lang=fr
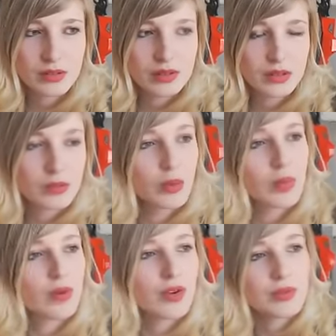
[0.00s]
Bon, bah, on
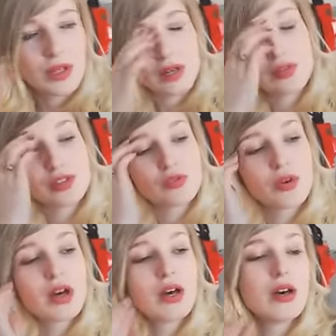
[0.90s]
va lui lire une
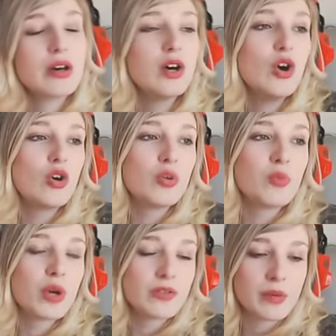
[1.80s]
histoire. Au
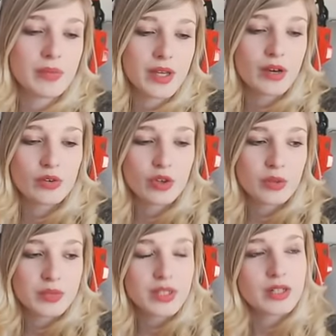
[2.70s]
moins, il va bien
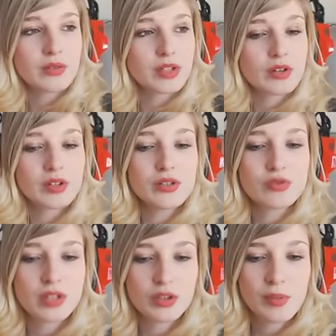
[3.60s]
redormir. On est tranquille
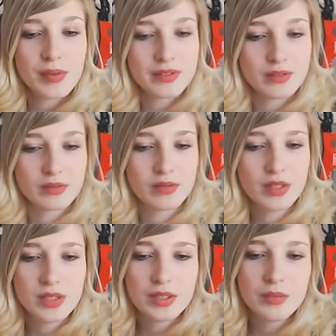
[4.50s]
jusqu'à demain matin.
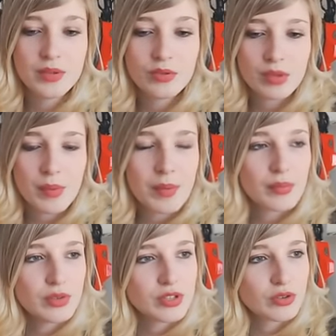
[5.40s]
Mais nous, on n'a même pas pu
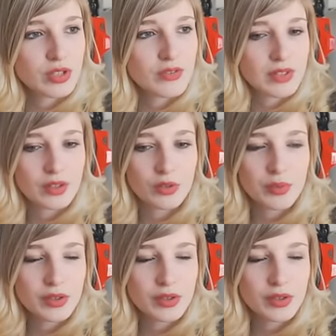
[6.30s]
discuter avec des copines.